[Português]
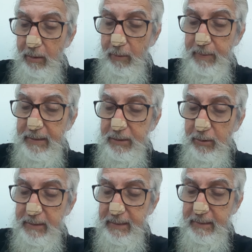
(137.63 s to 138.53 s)
Obed
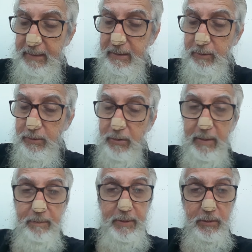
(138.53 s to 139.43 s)
Rocha diz no seu
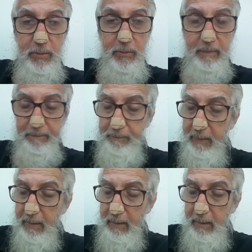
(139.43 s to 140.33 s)
capítulo
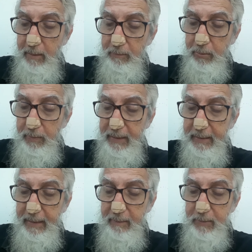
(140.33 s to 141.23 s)
1:
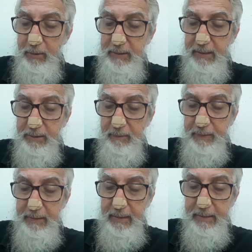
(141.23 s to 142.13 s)
Publiquei em
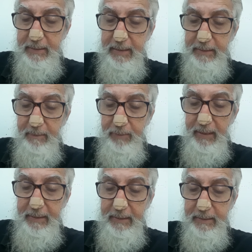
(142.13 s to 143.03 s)
1897 em
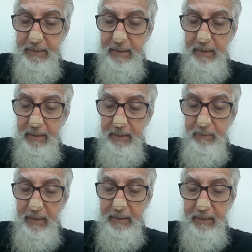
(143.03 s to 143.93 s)
Paris, Le
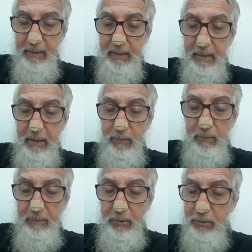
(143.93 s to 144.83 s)
Marie,
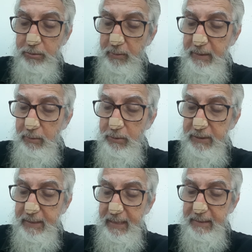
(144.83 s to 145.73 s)
uma brochura
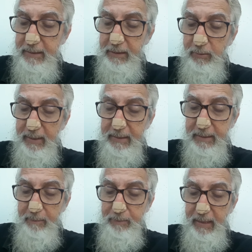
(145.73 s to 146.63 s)
ilustrada de
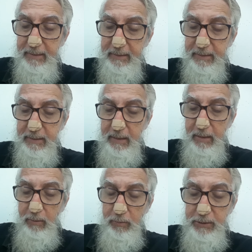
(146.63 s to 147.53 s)
40 páginas,
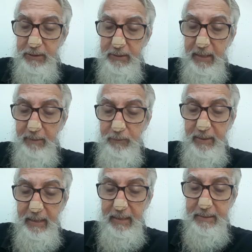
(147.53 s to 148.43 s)
onde estavam
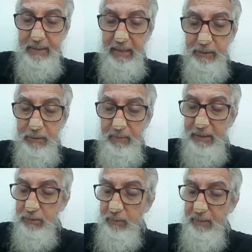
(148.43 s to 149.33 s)
relatados
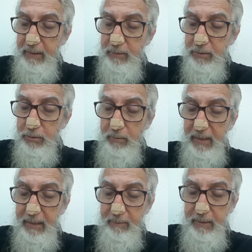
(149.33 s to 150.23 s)
mais ou menos
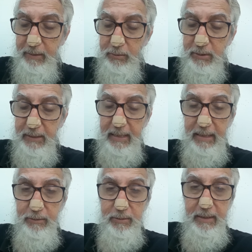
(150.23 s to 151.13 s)
sumariamente os
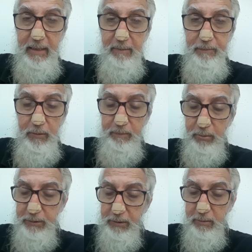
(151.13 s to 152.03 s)
casos que haviam
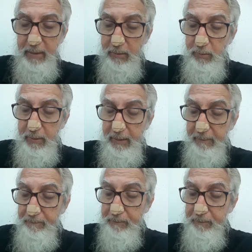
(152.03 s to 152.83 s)
podido recolher.